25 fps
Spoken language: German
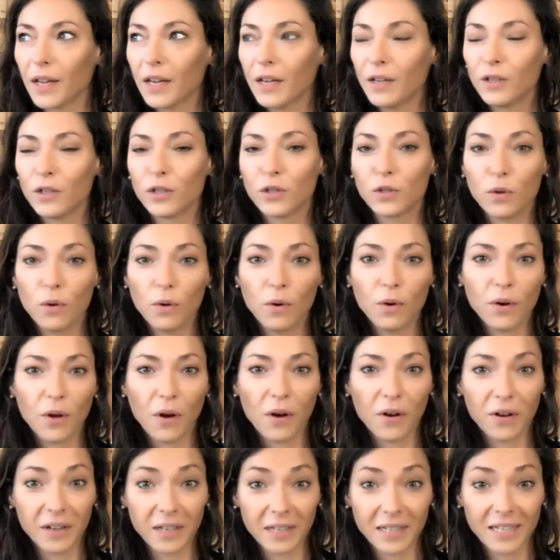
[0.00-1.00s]
so
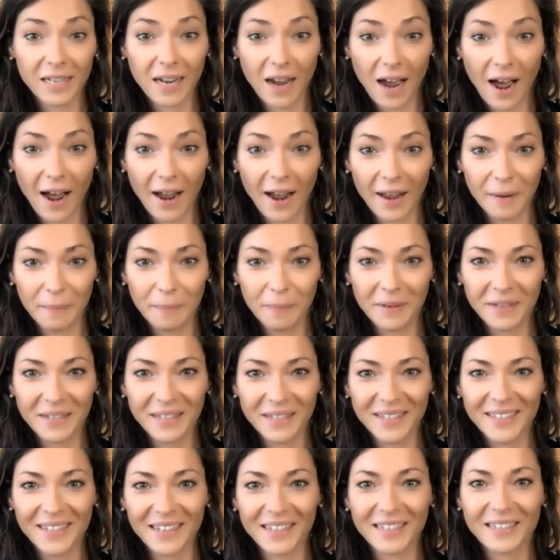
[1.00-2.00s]
noch getimt,
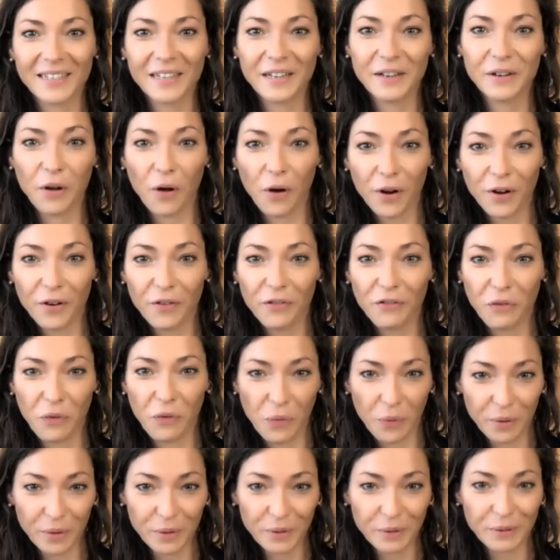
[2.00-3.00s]
dass die neuen
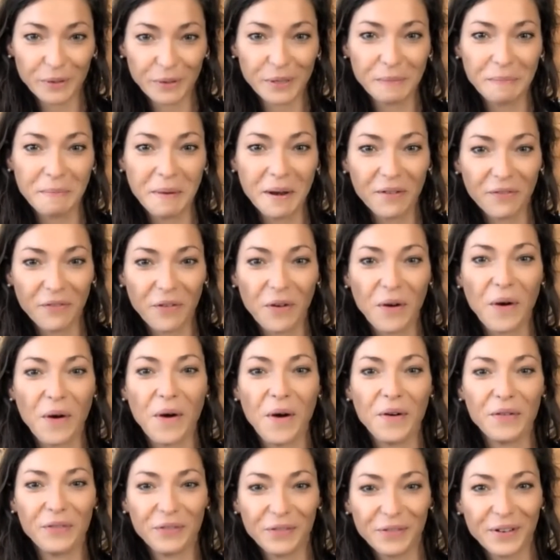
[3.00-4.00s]
Fotos mit
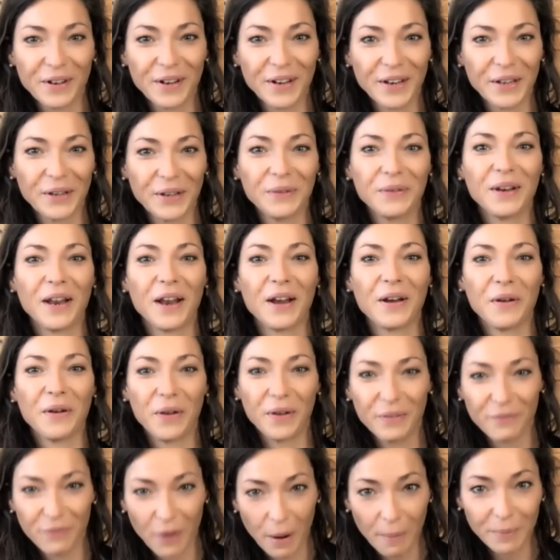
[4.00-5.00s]
Veröffentlichung der
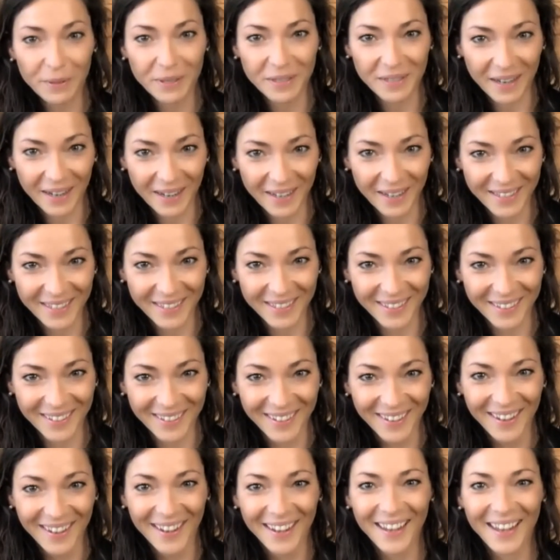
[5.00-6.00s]
neuen Webseite
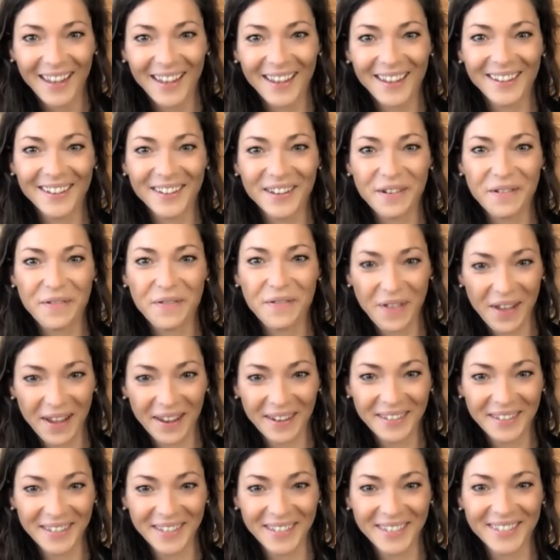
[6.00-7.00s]
äh,
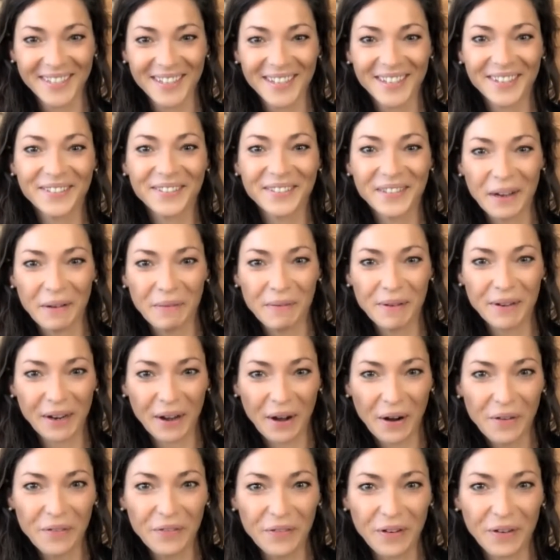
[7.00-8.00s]
fertig sind und damit
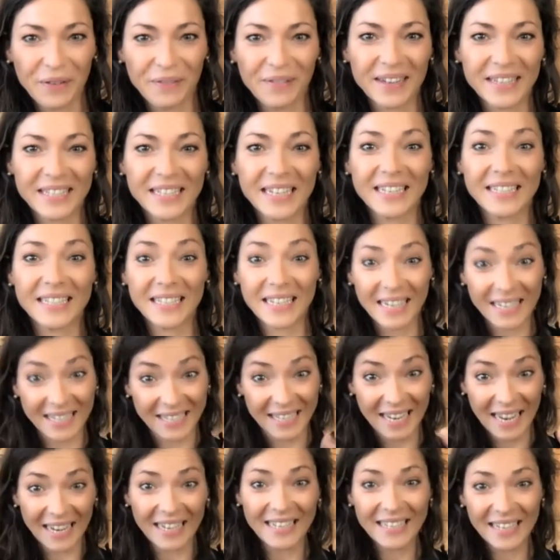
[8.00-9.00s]
raufkommen. Das heißt, da
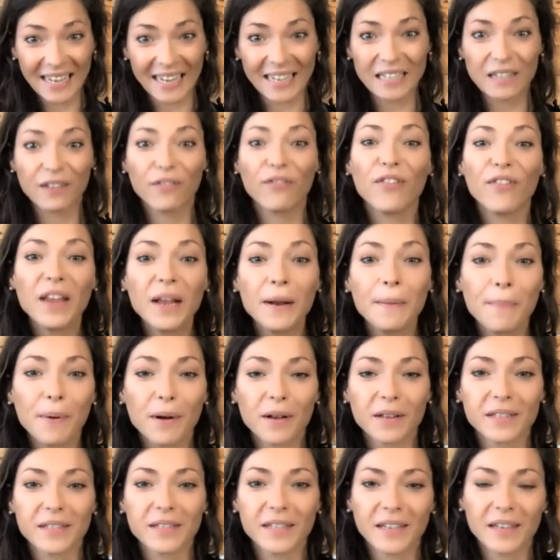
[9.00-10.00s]
ist ganz, ganz viel
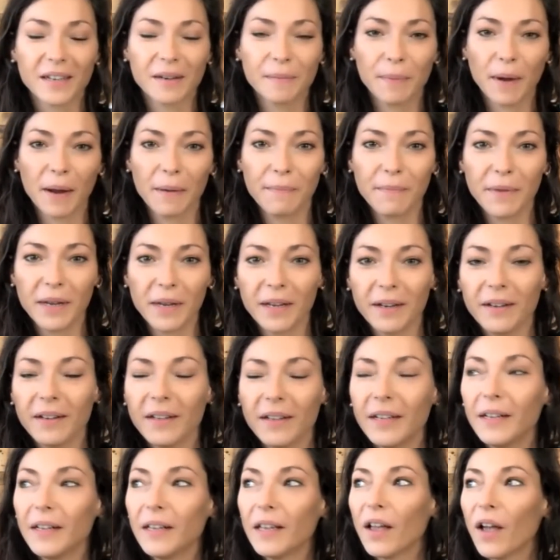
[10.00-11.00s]
passiert bei mir.
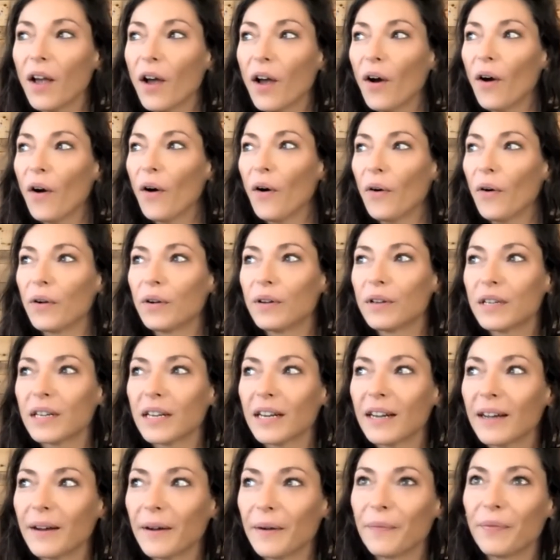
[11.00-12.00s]
Und
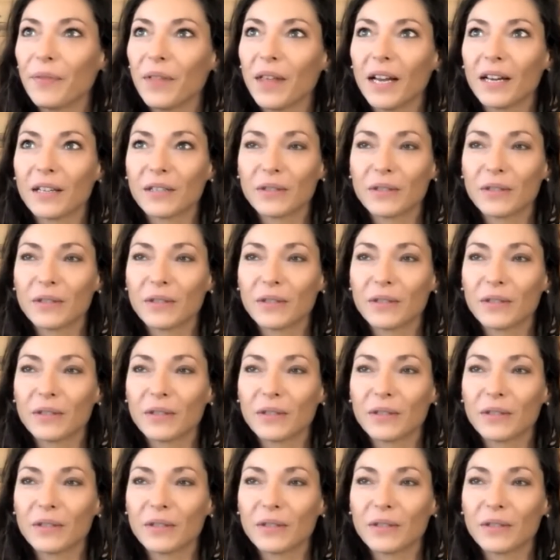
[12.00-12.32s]
ähm, ja,